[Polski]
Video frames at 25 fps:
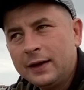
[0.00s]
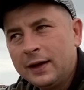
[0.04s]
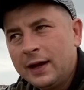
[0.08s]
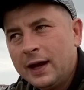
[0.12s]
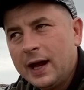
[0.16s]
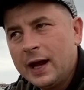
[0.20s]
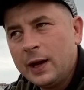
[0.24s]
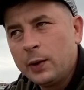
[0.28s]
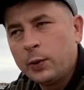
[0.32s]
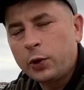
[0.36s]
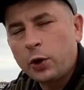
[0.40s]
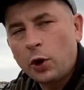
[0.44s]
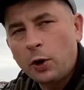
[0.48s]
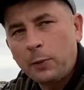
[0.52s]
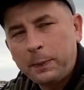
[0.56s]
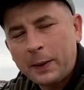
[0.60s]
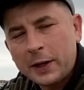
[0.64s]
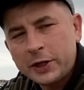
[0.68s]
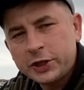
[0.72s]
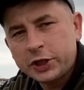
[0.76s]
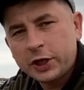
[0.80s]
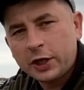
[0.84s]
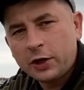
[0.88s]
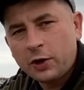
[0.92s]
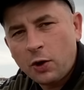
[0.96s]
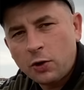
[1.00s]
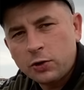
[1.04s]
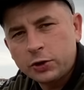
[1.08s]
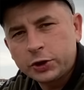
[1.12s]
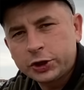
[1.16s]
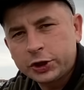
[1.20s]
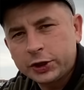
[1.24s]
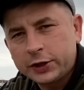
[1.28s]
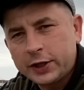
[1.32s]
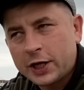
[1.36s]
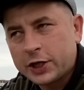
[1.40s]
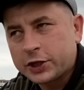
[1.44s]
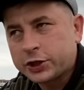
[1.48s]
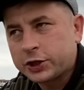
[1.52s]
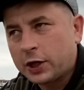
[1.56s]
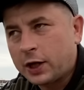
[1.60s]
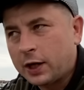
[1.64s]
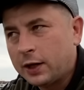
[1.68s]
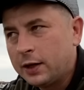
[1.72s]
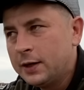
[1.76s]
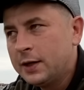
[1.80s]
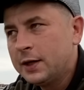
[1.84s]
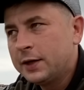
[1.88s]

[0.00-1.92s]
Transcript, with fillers: Europa się kończy nasza.